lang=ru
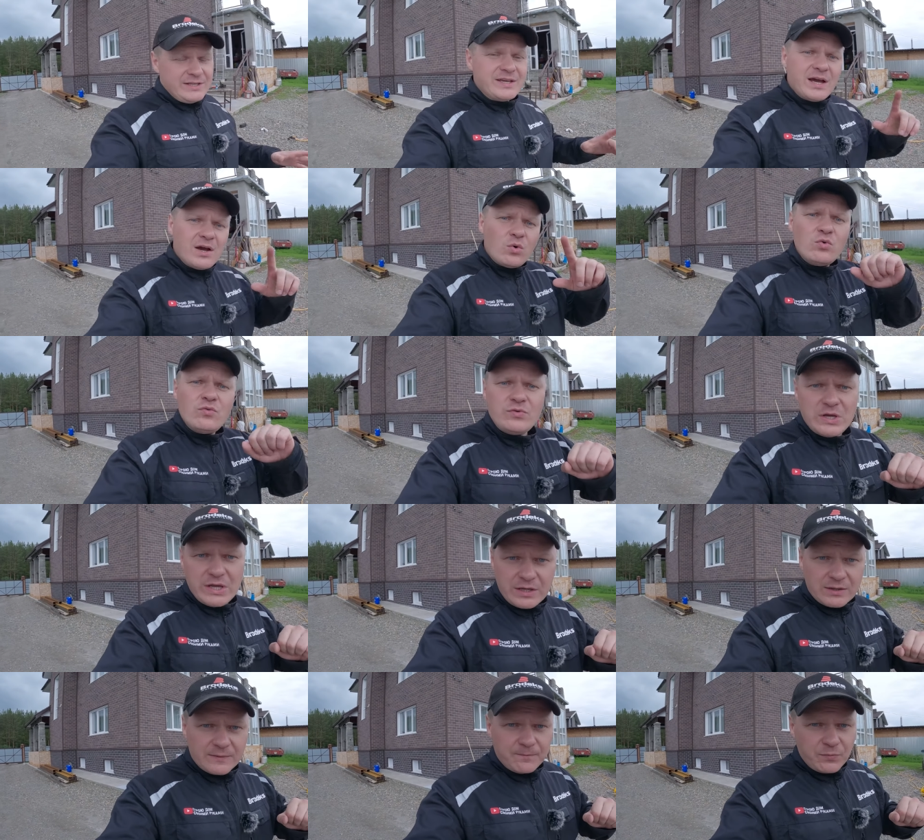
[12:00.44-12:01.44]
Я
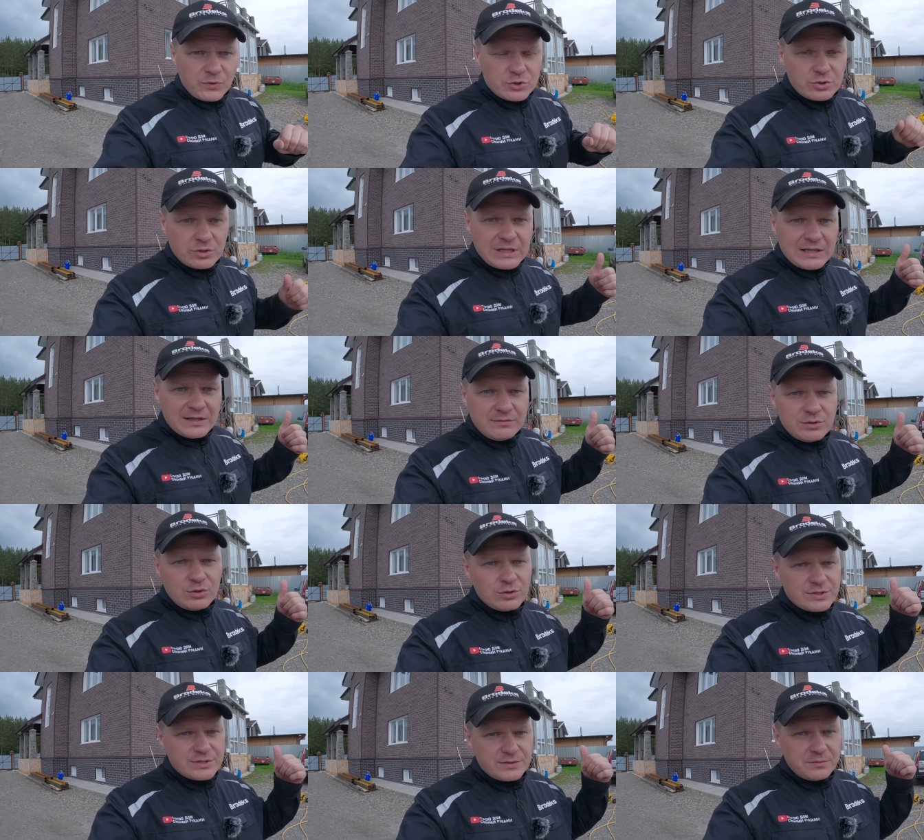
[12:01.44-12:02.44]
уверен, что данный
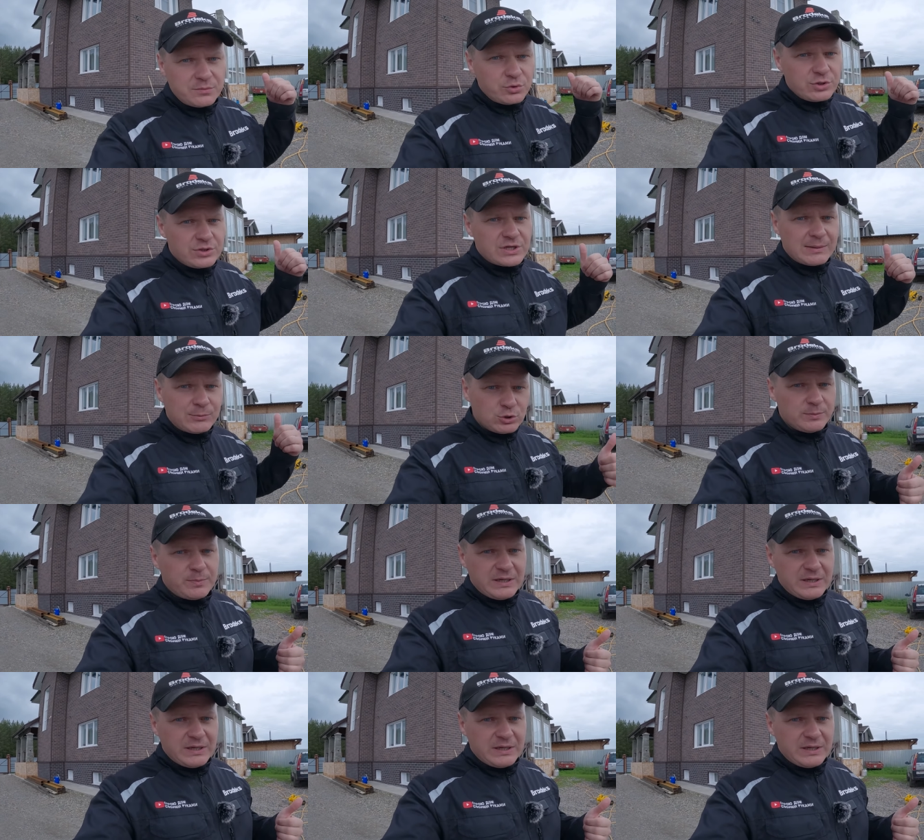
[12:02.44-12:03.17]
видос будет кому-то